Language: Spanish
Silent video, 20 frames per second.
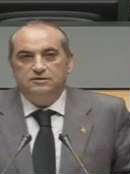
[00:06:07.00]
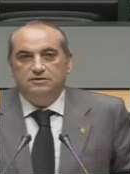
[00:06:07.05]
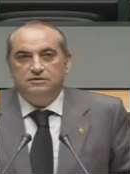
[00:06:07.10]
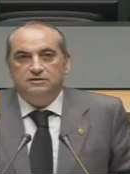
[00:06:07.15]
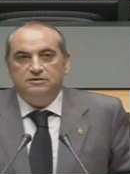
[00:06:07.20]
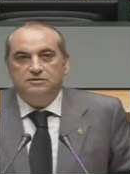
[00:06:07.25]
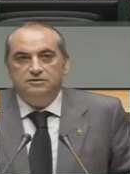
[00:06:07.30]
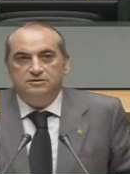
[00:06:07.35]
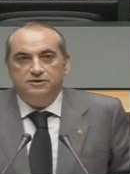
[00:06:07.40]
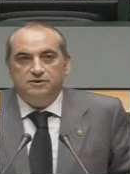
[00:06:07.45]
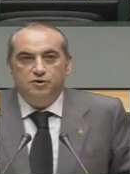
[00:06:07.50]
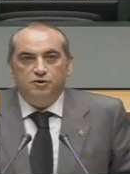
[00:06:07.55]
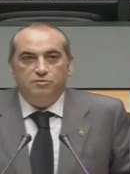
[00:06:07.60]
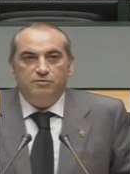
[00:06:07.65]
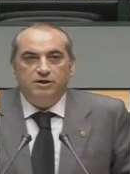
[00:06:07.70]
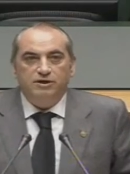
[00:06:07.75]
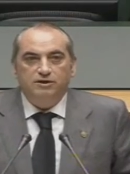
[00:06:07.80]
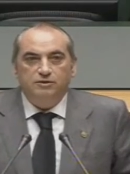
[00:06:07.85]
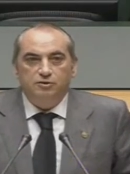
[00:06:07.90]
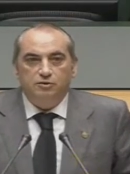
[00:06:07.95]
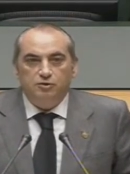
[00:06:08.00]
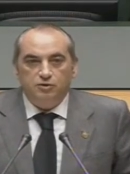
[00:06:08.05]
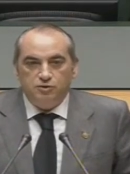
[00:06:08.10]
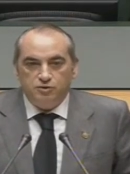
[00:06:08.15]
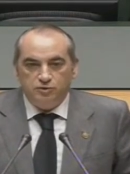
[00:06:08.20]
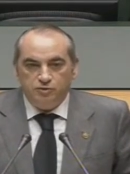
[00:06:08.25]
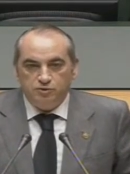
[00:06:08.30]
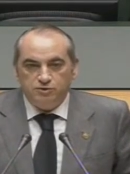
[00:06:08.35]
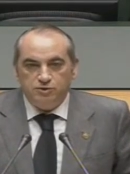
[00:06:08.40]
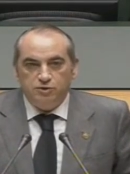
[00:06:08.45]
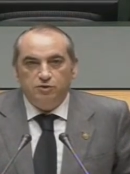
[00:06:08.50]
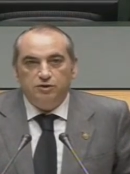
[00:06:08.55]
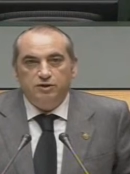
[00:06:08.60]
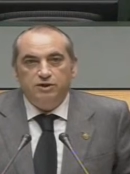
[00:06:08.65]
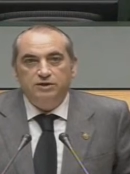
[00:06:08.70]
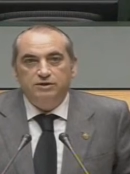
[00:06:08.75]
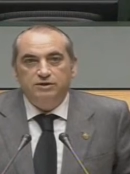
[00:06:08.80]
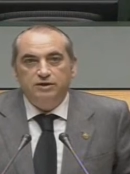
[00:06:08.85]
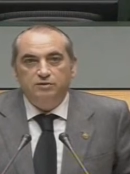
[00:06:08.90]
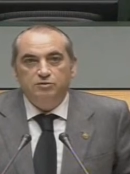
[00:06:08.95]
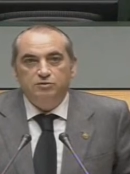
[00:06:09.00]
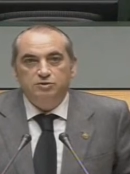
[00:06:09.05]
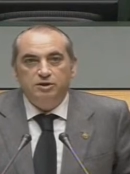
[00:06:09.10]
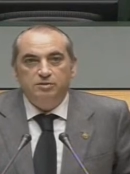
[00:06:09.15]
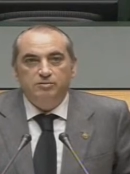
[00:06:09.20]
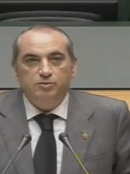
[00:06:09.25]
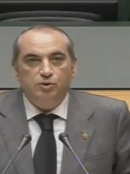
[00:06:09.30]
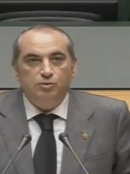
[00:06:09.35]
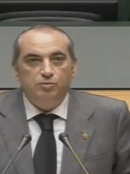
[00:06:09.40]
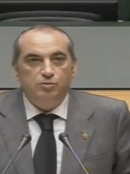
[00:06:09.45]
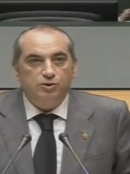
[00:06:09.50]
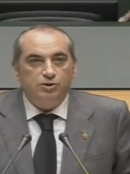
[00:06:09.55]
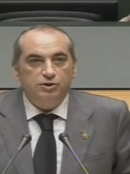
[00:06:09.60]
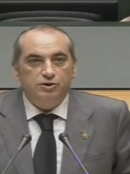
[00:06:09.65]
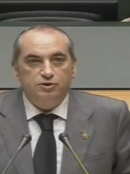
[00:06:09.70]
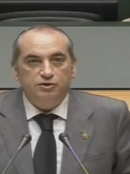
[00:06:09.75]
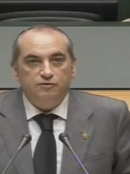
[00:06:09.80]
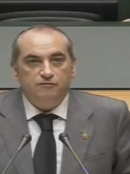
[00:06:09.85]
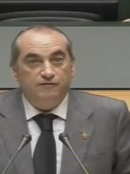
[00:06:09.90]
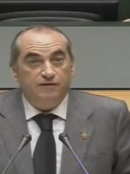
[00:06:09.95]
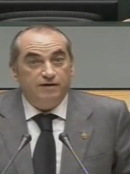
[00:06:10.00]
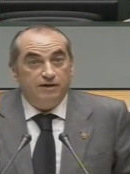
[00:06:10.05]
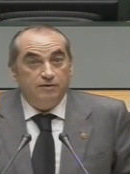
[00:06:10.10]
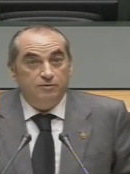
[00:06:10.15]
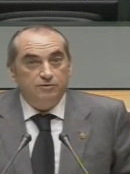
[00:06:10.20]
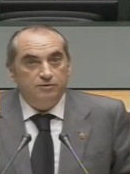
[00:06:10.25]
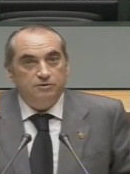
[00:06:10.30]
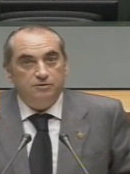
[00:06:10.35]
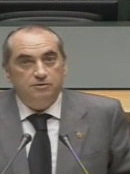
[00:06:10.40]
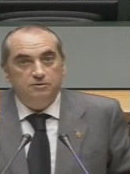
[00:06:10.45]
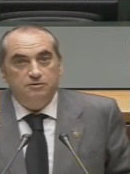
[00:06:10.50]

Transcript: Señor Maneiro, no sé lo que entiende usted por un proyecto faraónico.